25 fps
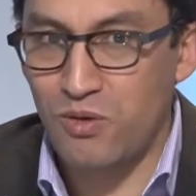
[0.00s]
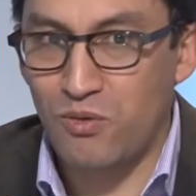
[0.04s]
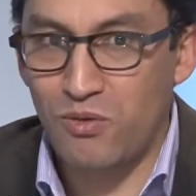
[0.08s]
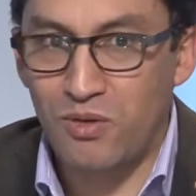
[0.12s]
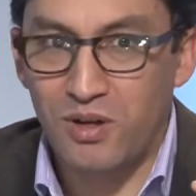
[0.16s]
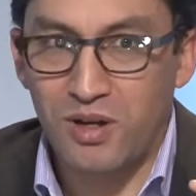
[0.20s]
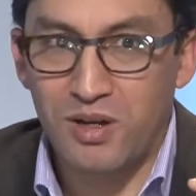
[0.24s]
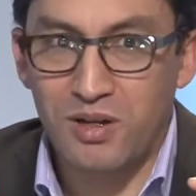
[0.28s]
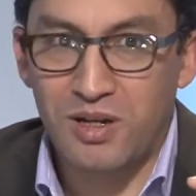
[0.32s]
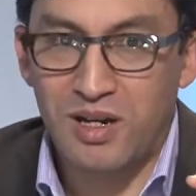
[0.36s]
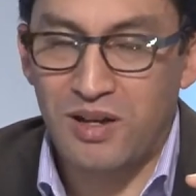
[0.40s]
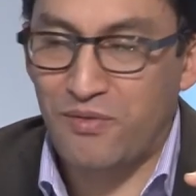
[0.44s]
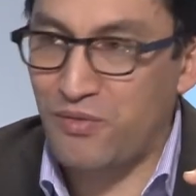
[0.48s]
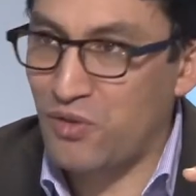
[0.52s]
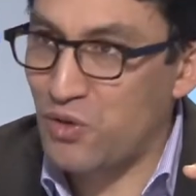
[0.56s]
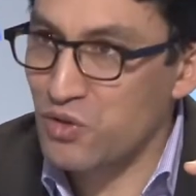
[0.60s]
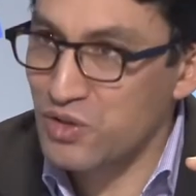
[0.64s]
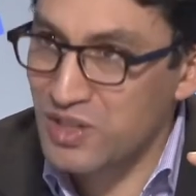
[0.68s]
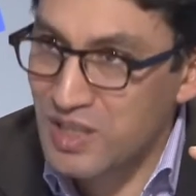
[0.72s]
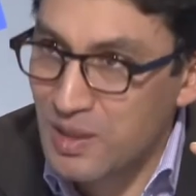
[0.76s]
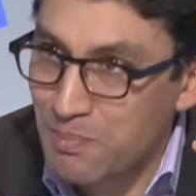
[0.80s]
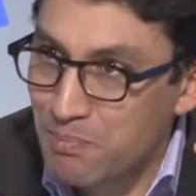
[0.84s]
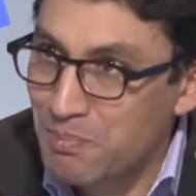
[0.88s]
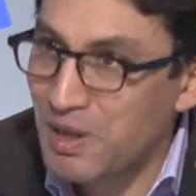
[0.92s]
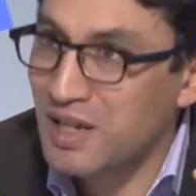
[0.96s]
Hein. la France
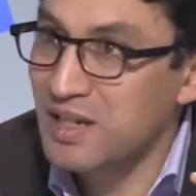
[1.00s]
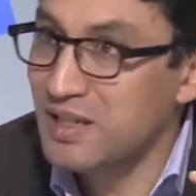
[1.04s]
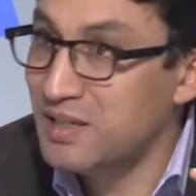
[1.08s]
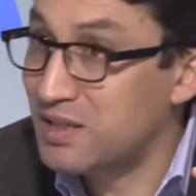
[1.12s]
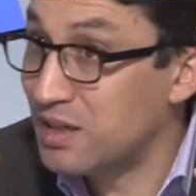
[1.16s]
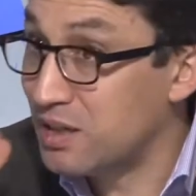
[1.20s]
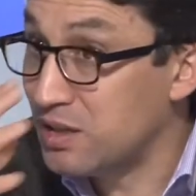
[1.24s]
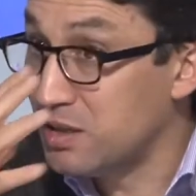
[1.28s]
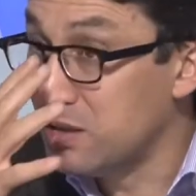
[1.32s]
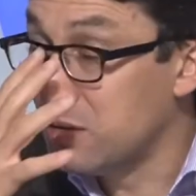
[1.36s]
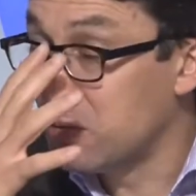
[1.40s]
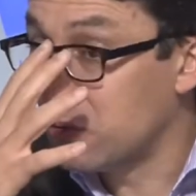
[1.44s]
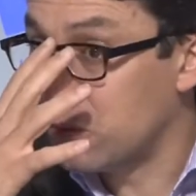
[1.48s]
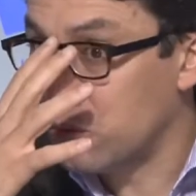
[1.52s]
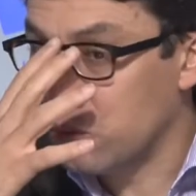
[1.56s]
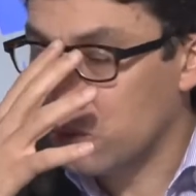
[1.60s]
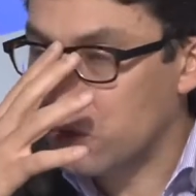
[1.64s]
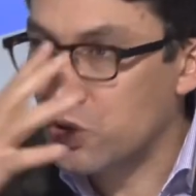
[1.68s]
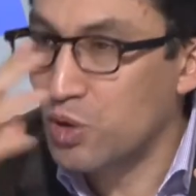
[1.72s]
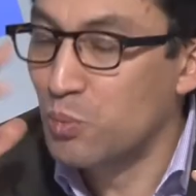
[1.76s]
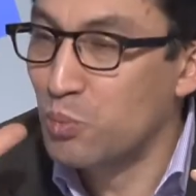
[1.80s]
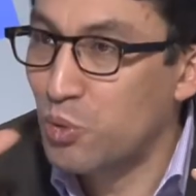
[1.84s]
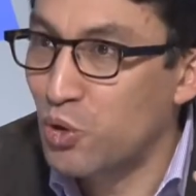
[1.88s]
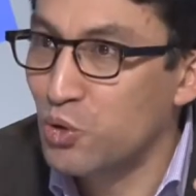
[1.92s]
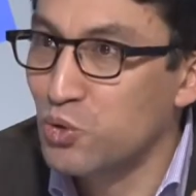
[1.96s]
n'est pas l'Italie, nous
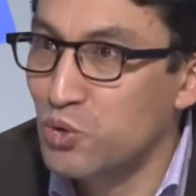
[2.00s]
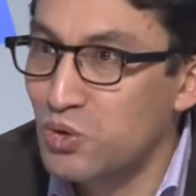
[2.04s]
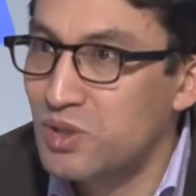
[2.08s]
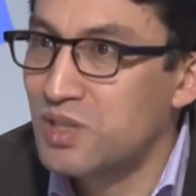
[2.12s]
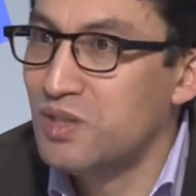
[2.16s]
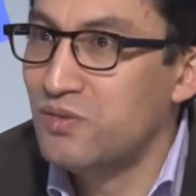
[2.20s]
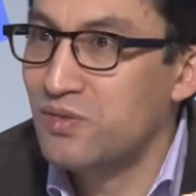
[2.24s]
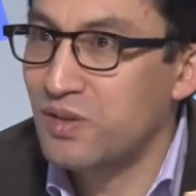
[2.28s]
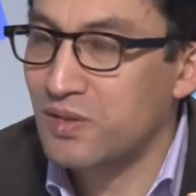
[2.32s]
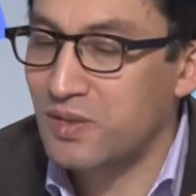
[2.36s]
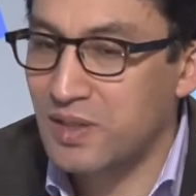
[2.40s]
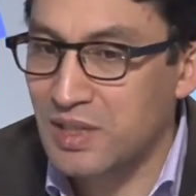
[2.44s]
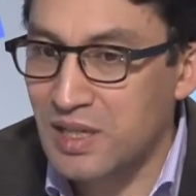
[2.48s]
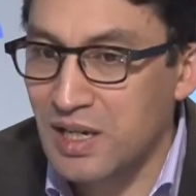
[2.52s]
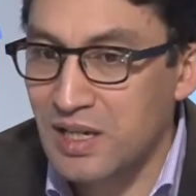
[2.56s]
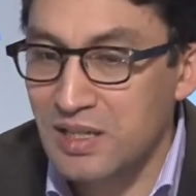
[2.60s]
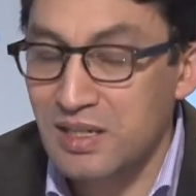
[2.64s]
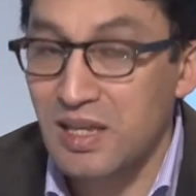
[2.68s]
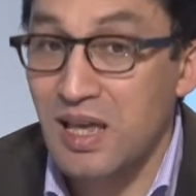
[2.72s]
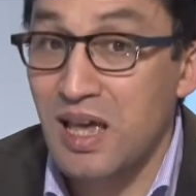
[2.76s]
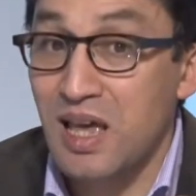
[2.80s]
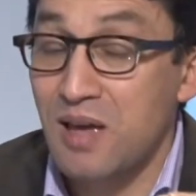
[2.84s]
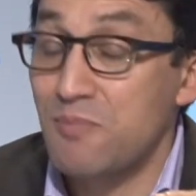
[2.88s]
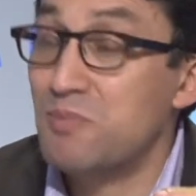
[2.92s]
sommes productifs et efficaces,